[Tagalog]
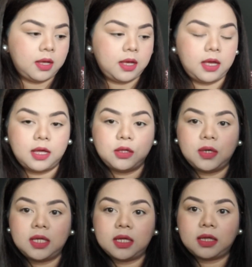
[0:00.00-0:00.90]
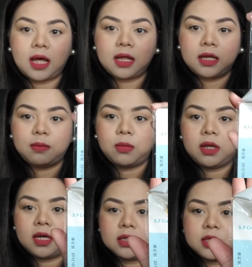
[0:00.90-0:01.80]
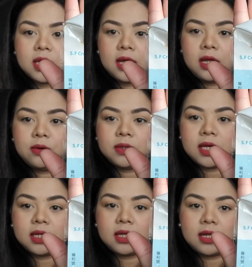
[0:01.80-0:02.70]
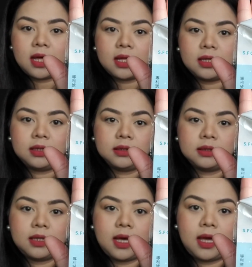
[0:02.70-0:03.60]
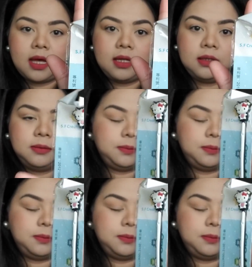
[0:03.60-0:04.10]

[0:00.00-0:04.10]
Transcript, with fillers: Ayan, yung itatali mo lang siya. Hello Kitty din. Ayan.